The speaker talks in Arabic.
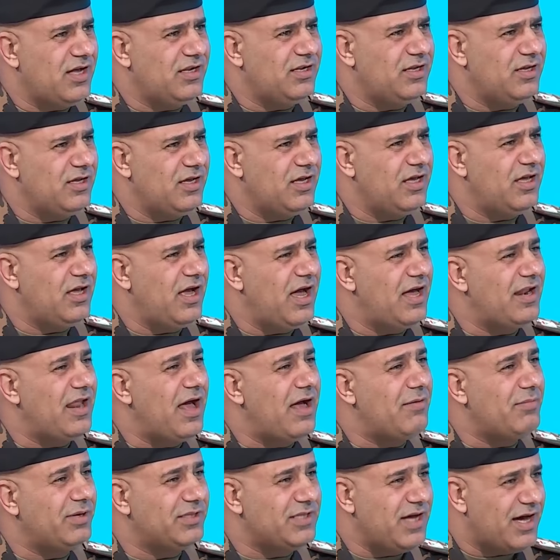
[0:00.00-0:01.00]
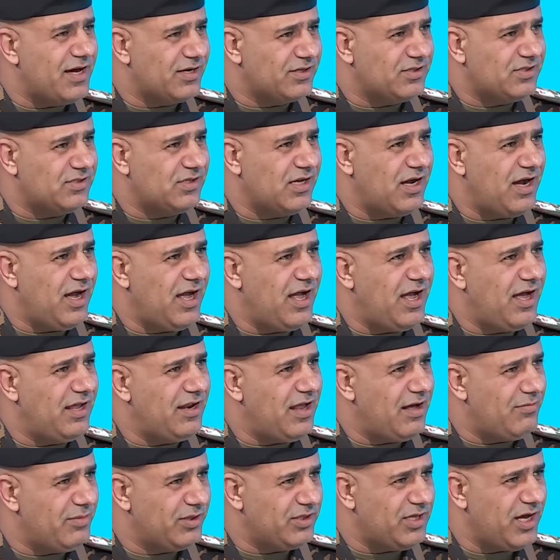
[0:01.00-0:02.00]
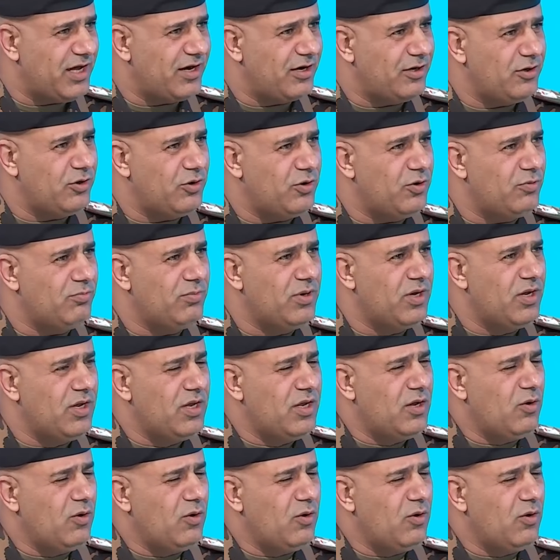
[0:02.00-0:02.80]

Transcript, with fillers: عالي على مدار الساعة على مدار اليوم